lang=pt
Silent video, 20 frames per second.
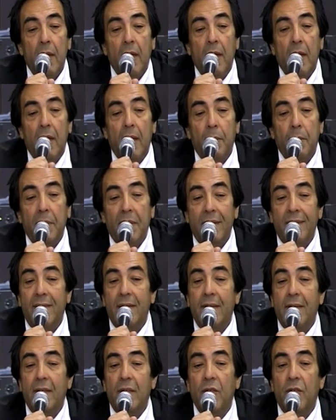era para
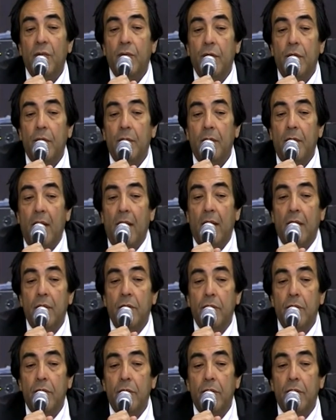ser
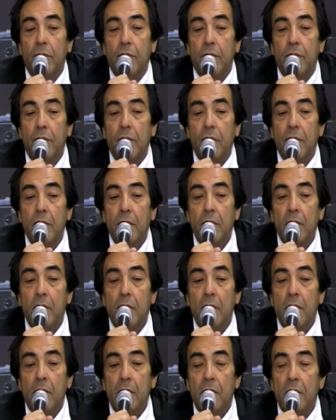transformado
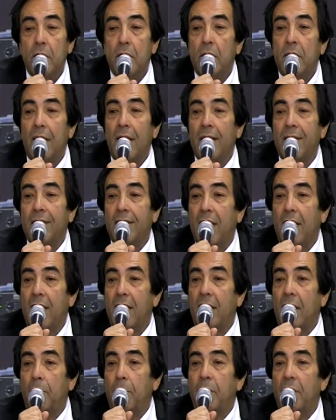na
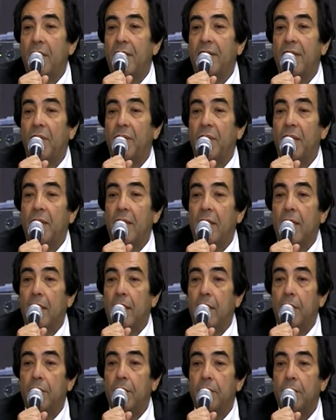série da Polícia
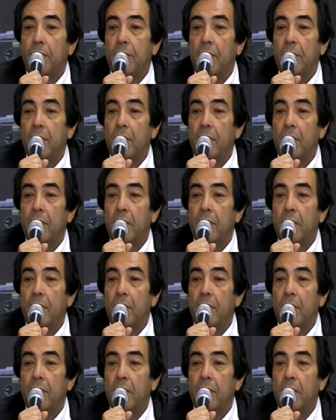Federal.